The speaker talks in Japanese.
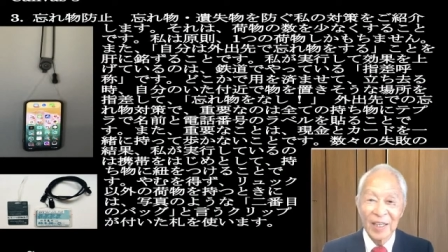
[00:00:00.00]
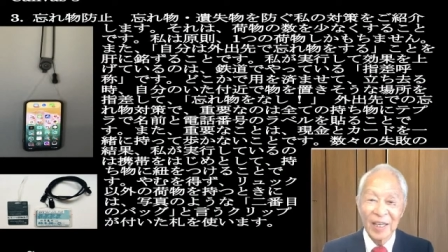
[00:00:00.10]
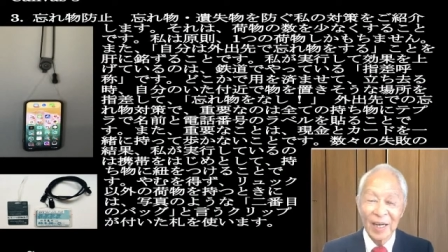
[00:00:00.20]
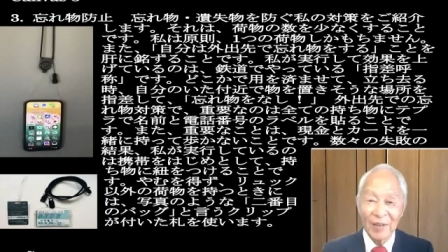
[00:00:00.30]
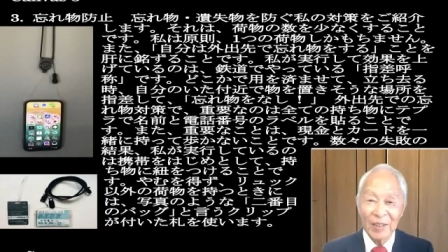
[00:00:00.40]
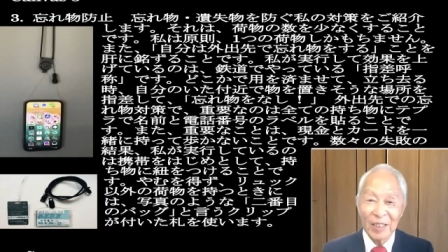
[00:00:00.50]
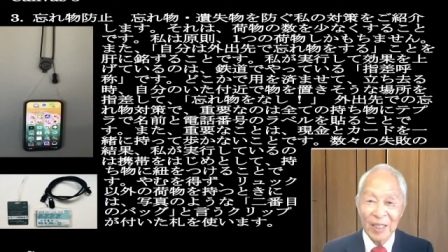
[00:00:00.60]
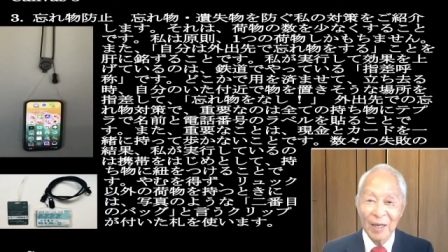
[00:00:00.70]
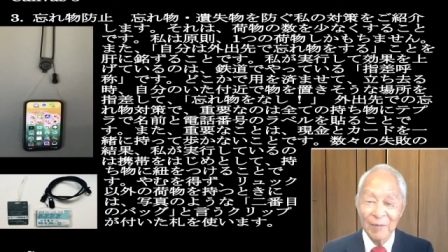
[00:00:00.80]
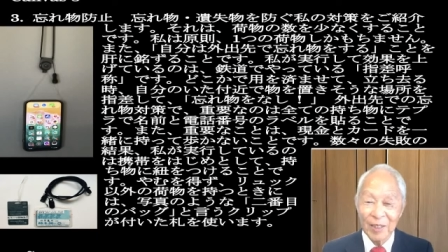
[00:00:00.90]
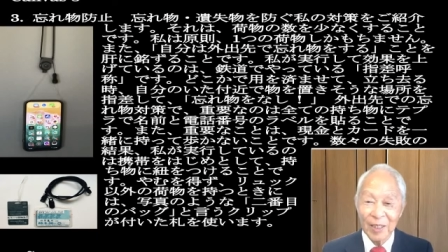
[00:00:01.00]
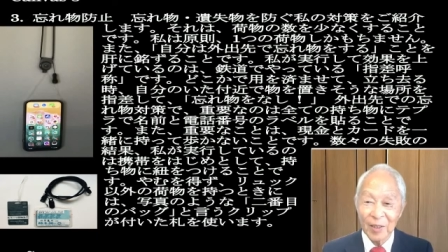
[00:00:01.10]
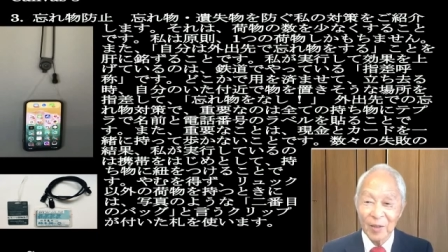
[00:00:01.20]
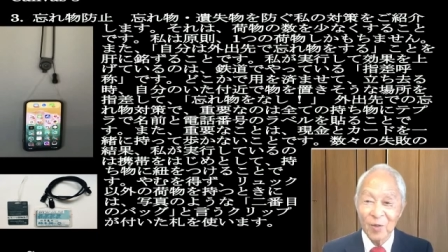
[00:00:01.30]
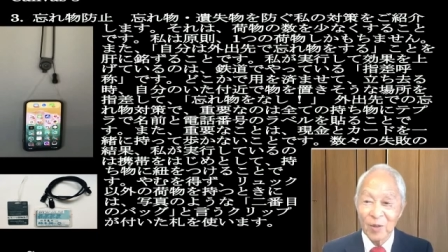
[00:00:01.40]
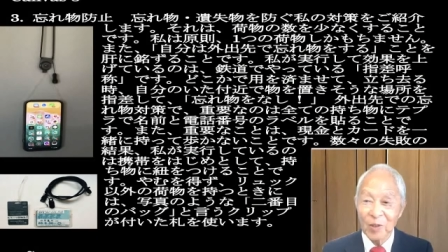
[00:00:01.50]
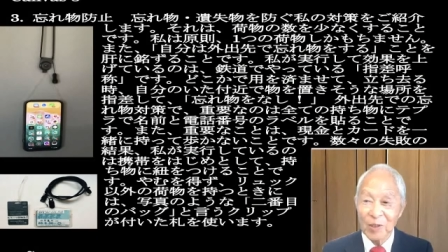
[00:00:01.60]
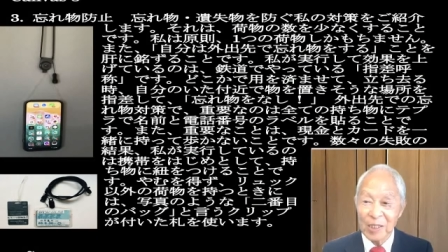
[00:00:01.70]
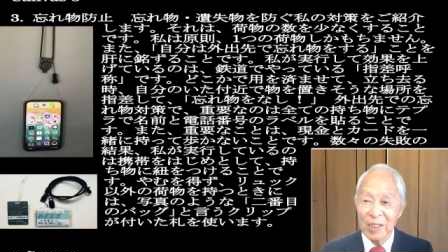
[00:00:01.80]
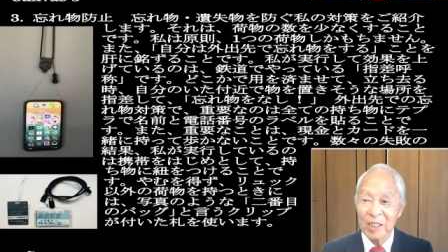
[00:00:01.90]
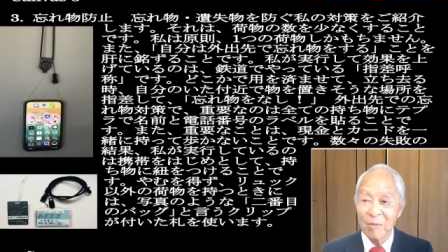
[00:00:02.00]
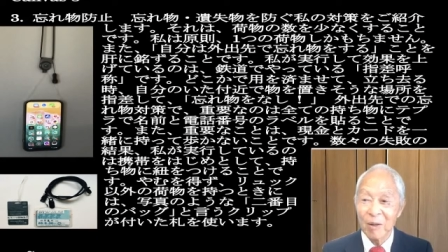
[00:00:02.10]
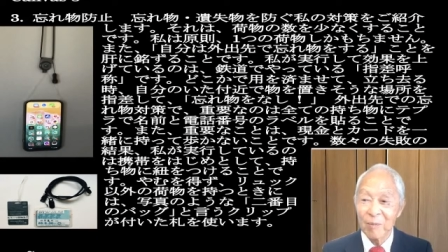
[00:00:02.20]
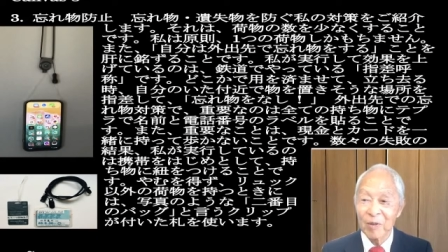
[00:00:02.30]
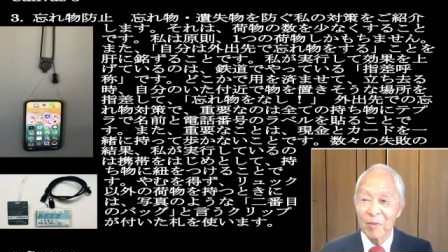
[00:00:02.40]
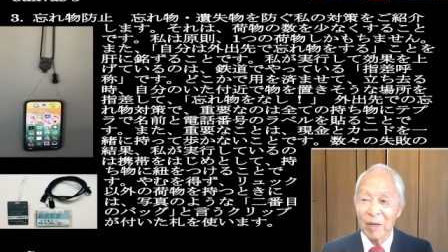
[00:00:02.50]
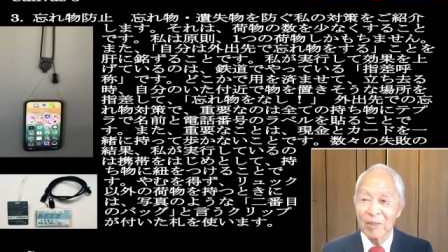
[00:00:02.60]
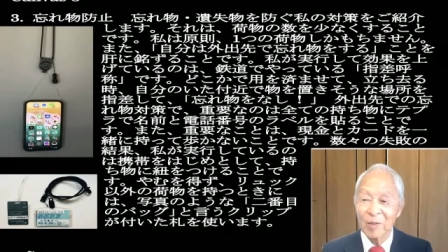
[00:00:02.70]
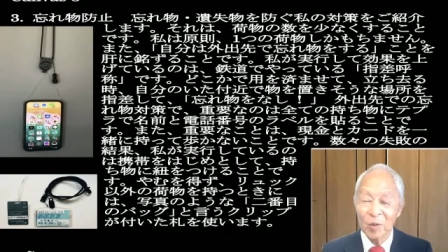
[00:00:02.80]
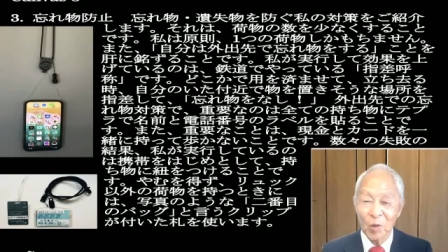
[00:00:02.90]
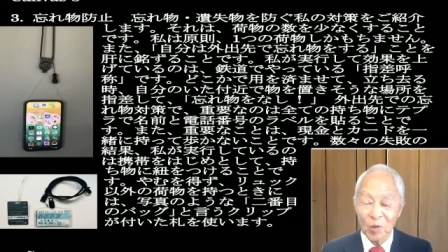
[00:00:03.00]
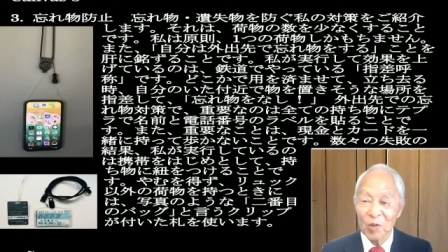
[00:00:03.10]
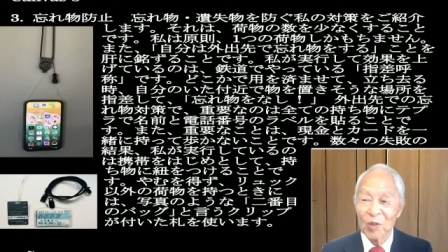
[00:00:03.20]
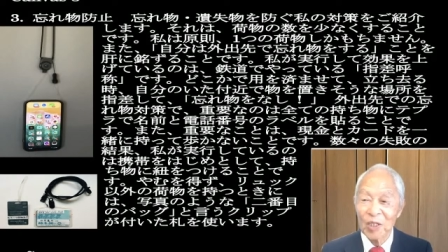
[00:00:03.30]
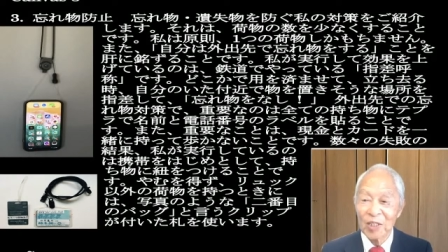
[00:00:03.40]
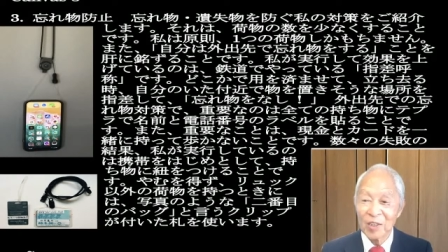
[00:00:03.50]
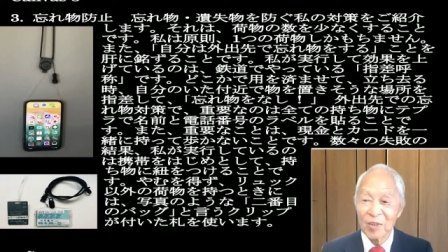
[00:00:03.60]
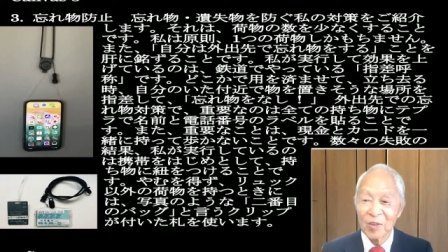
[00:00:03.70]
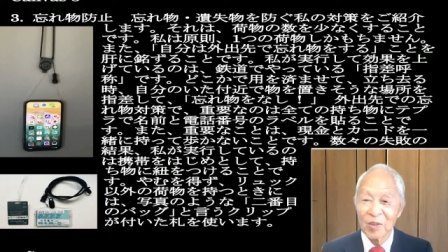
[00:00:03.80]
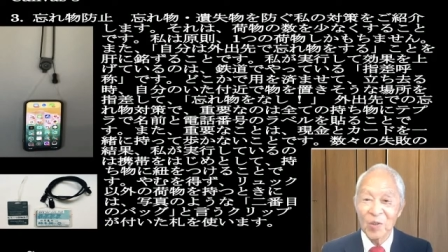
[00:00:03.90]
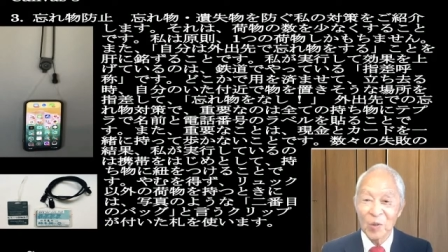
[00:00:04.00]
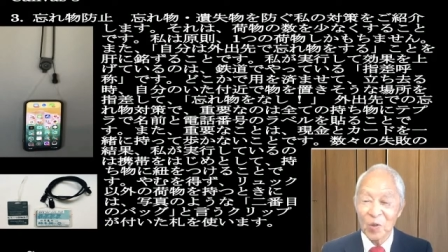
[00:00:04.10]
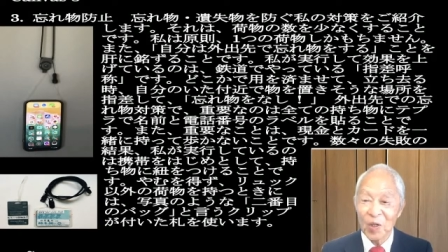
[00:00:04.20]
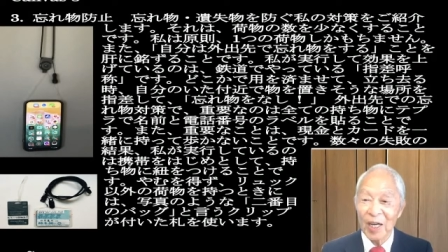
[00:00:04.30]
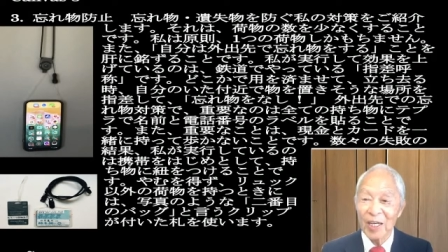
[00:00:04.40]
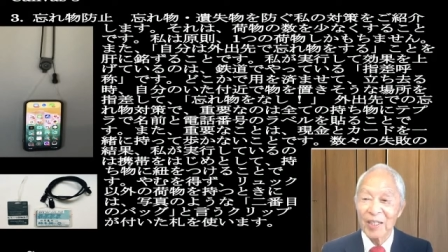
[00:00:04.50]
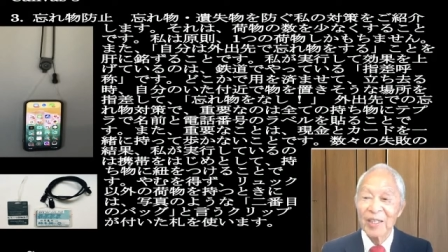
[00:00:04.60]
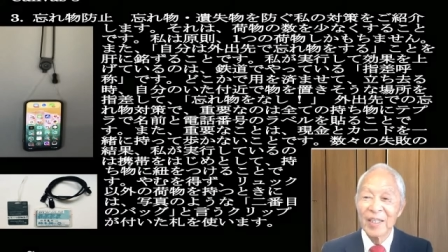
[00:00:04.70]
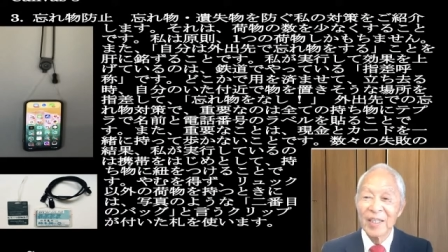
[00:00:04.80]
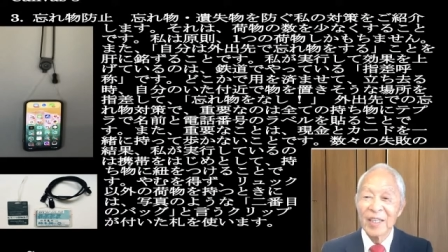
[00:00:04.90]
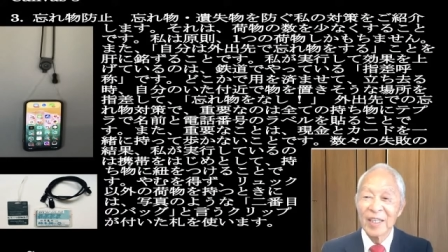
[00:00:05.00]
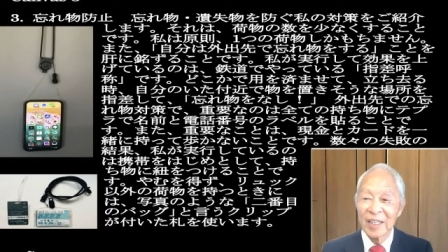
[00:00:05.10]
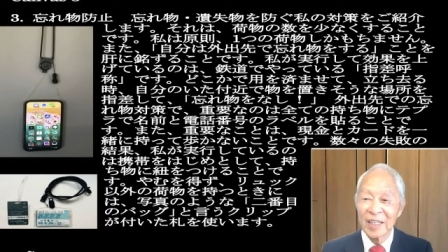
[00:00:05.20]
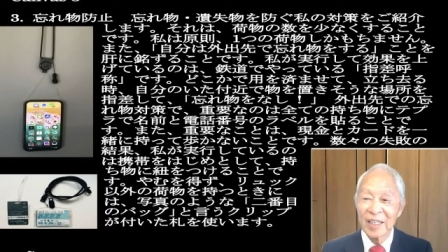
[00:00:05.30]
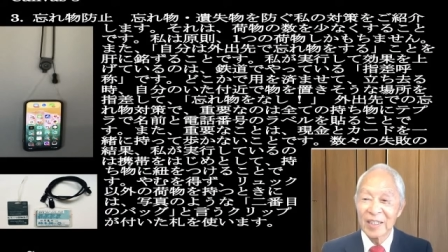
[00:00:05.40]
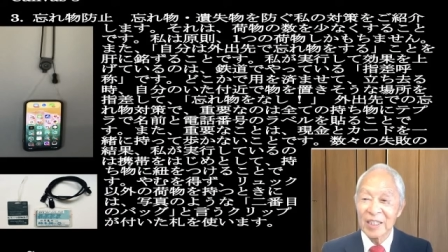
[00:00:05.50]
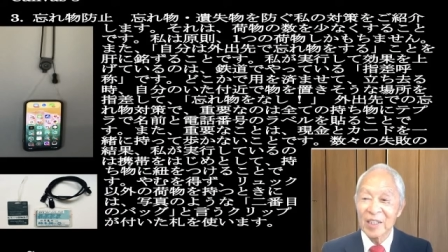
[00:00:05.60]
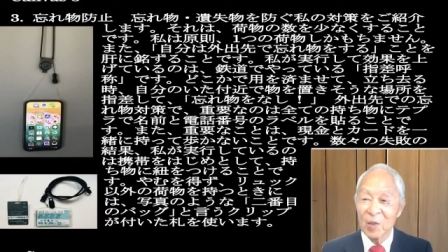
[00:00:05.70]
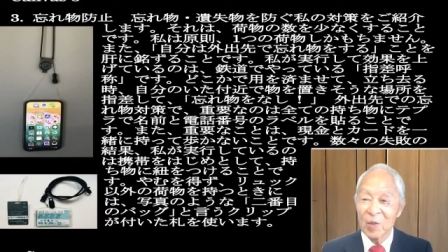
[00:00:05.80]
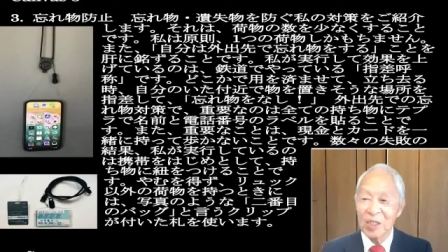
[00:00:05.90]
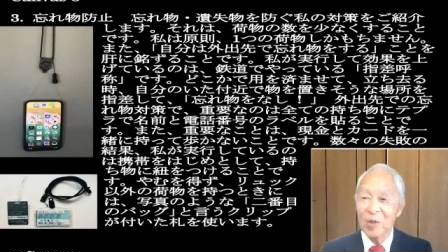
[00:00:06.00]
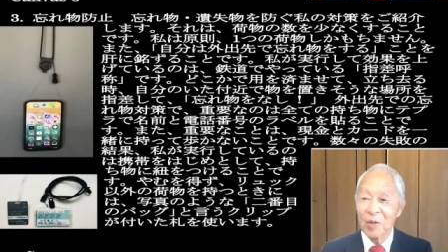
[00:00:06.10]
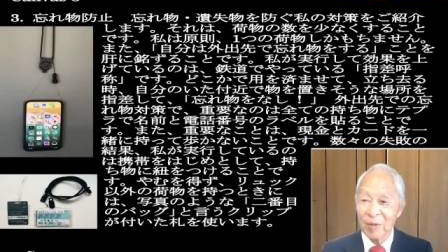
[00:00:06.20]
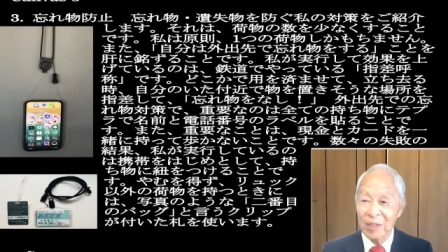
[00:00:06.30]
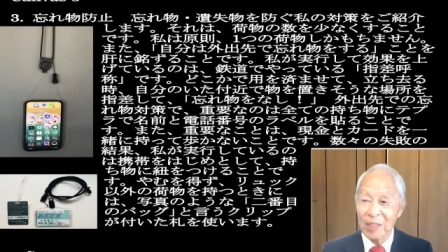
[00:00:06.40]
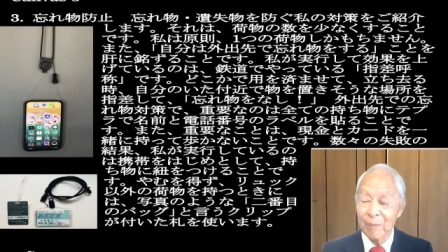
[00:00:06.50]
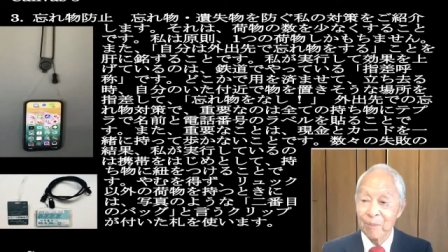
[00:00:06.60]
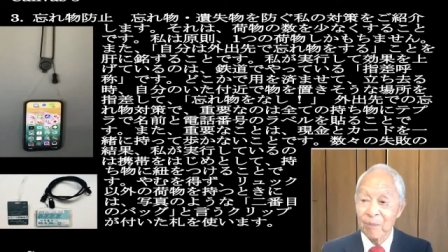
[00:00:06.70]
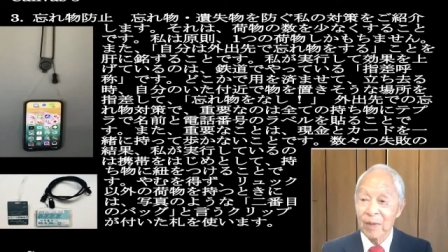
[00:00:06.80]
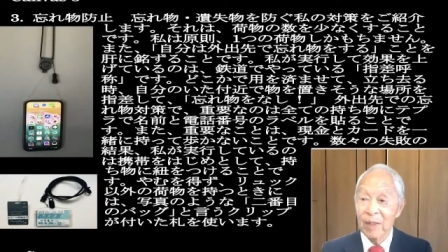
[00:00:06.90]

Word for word: えー、慌てて網棚の上のですね2番目のバッグを取るということは、えー、実行しております。